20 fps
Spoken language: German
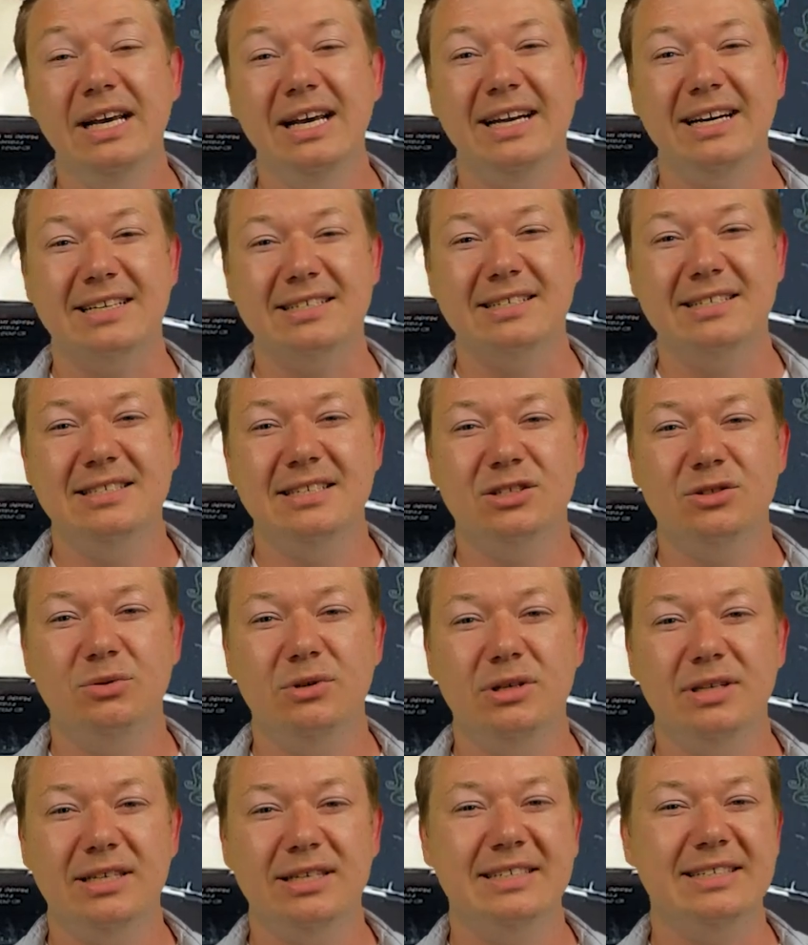Das ist
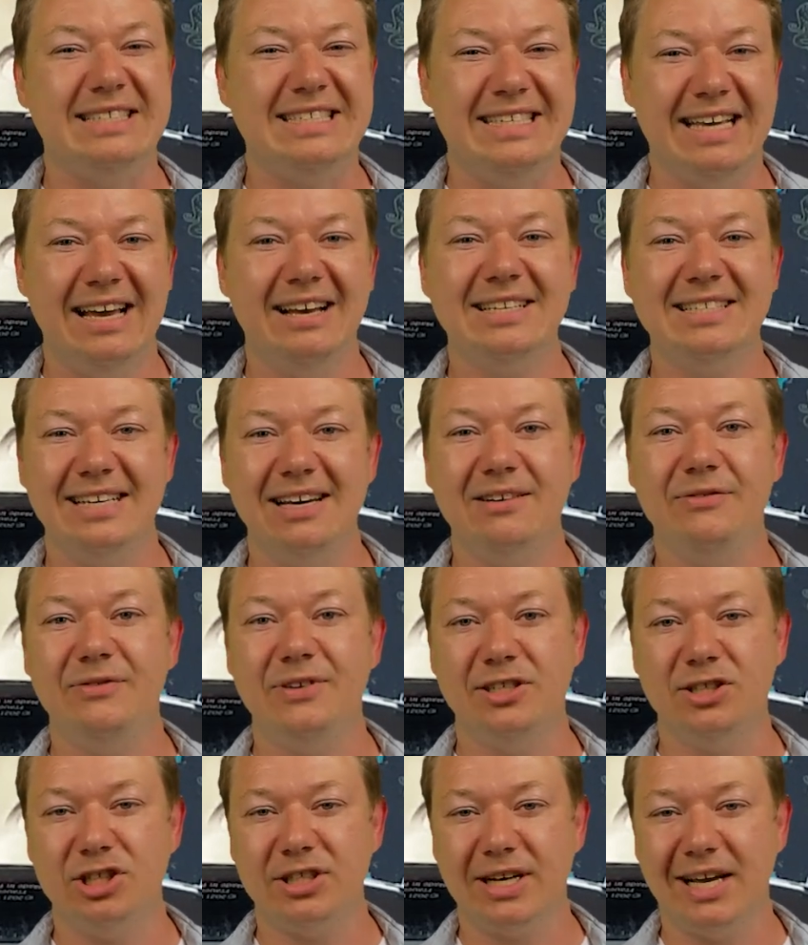natürlich sehr, sehr
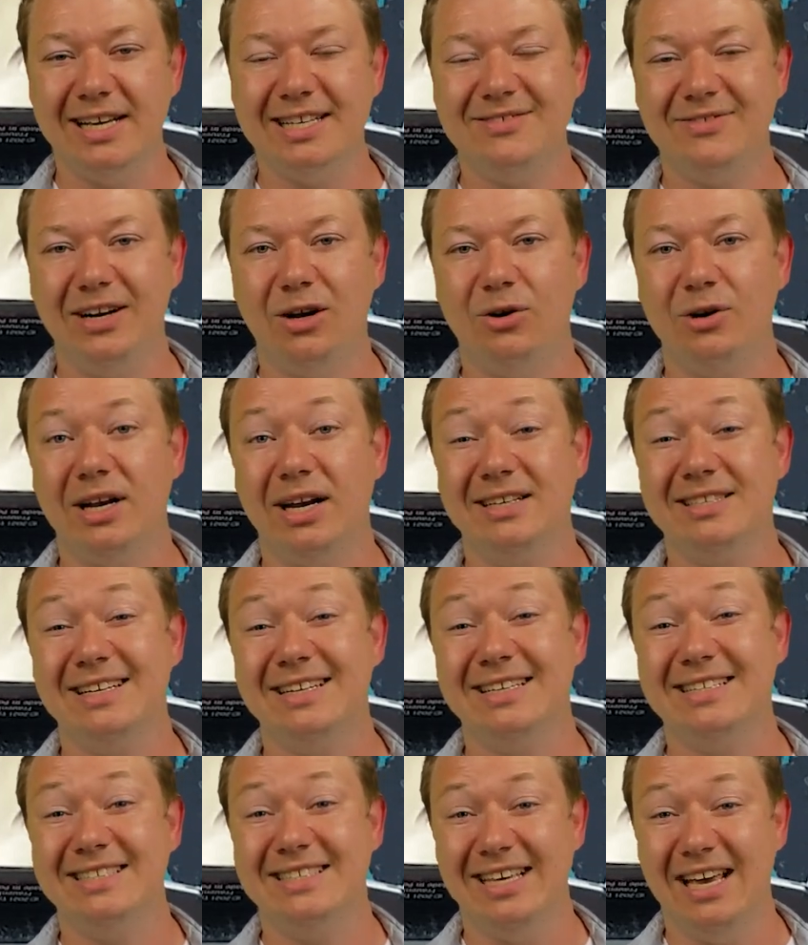viel Stress, weil auch
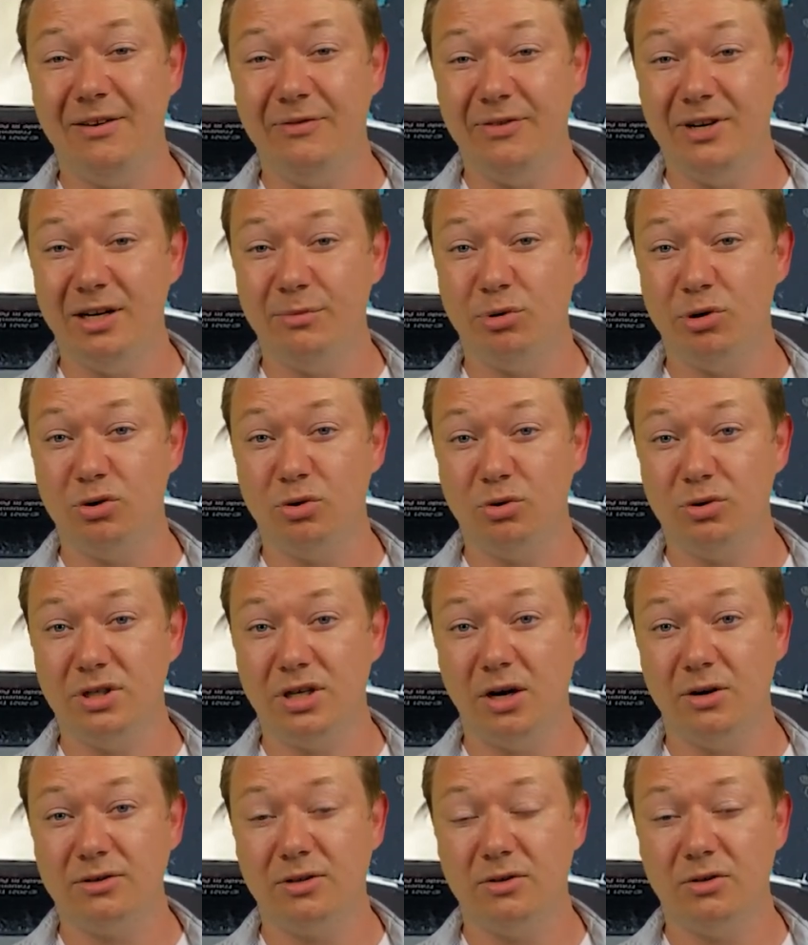gleichzeitig sehr viele Produkte
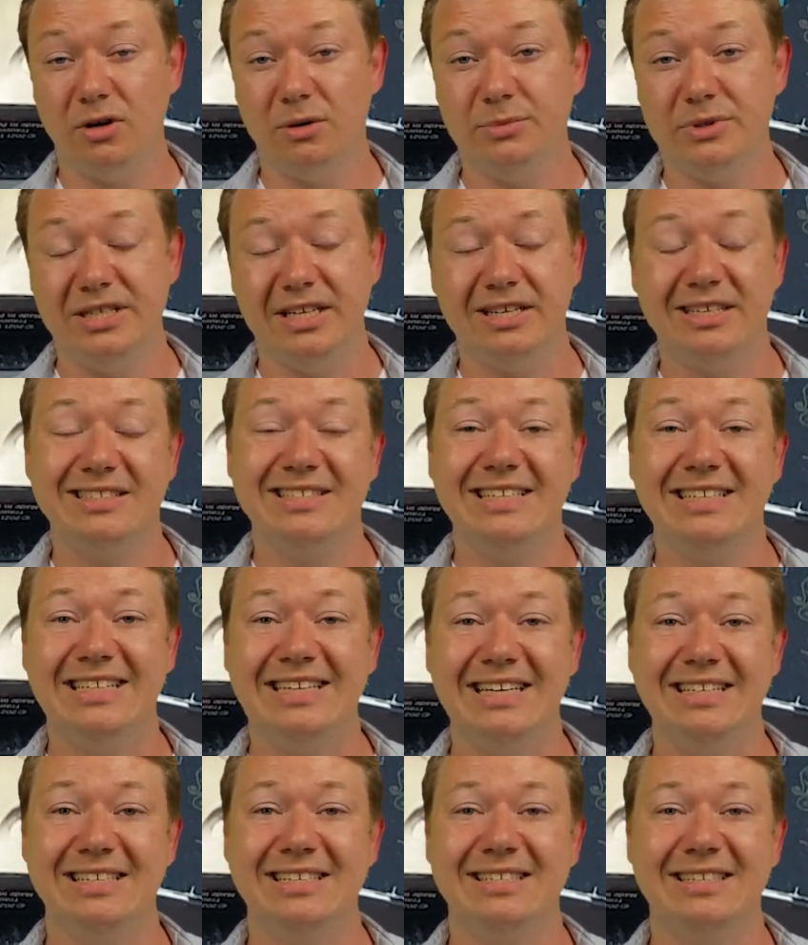rausgekommen sind. Er hat sich eine
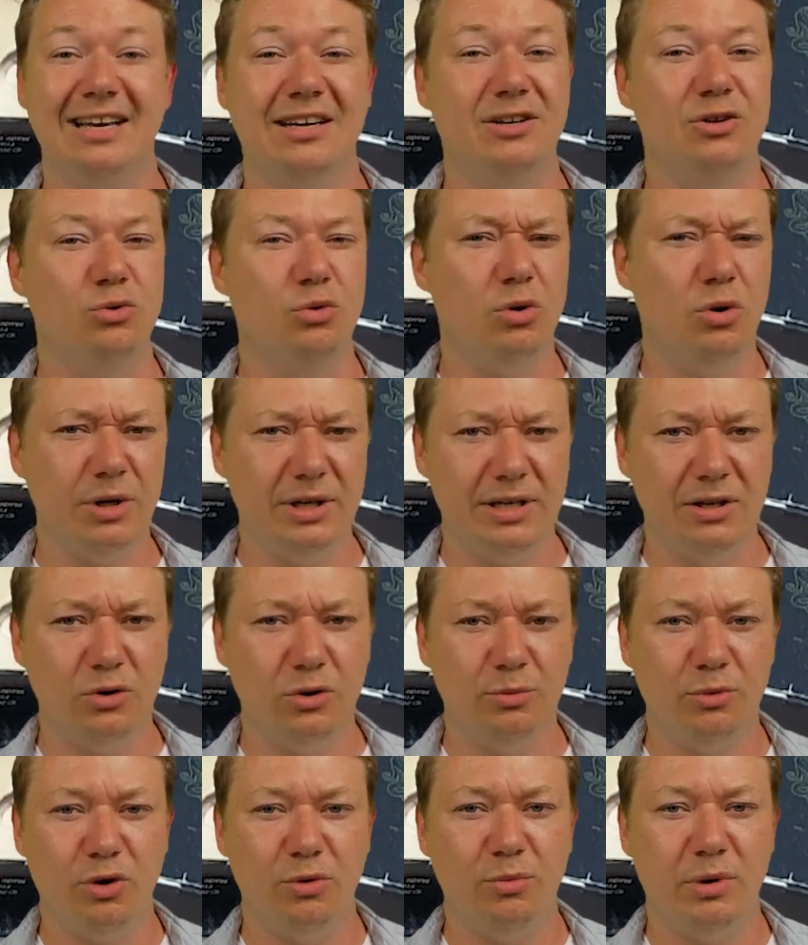ganze Zeit nur noch
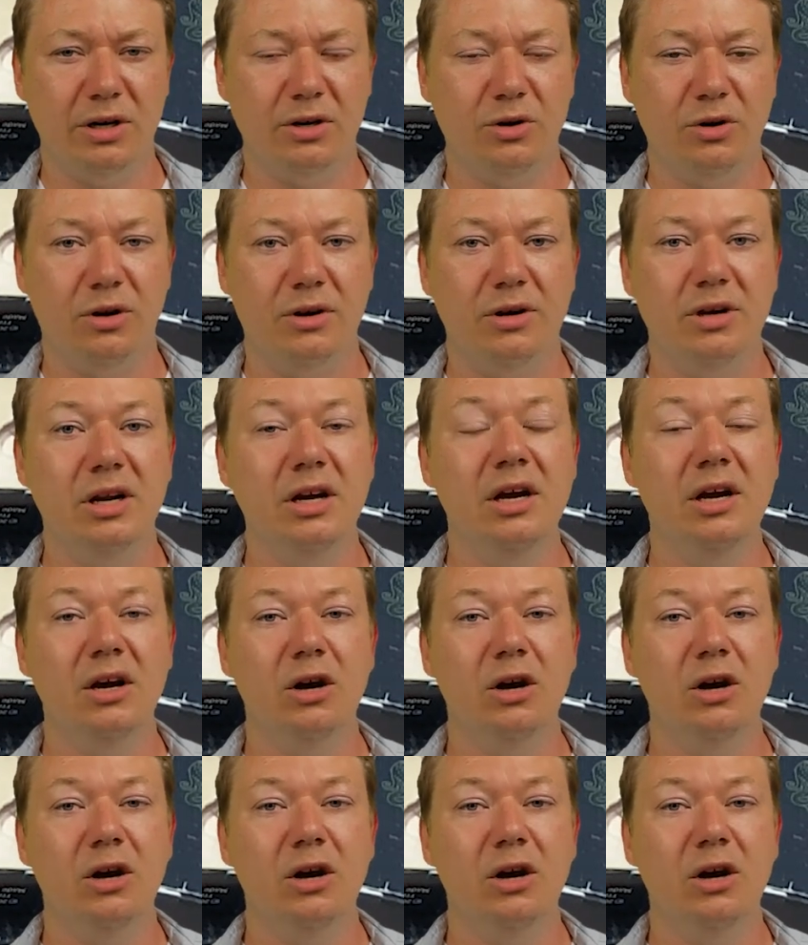hierum kümmern können.